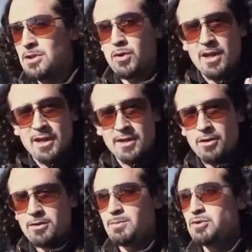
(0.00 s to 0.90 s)
Saludos a la
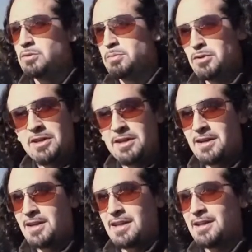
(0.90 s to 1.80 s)
gente de Concepción, pero
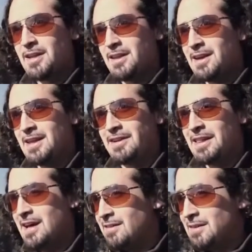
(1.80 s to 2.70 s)
tienen que entender de que de
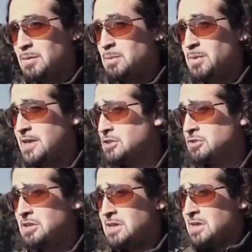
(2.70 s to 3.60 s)
verdad
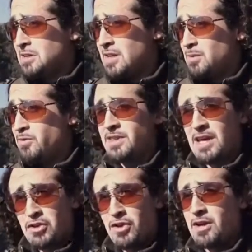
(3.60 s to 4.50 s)
Valparaíso tenemos
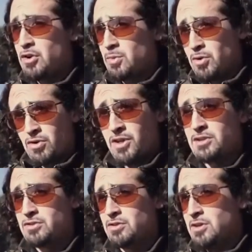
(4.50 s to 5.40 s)
bandas históricas como
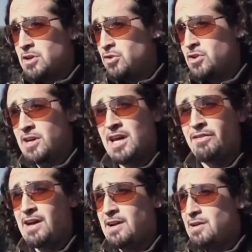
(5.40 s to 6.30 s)
Congreso, Los
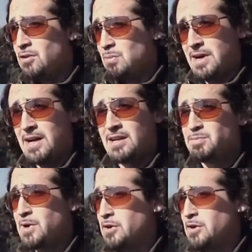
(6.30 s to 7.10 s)
Jaivas, Los Max,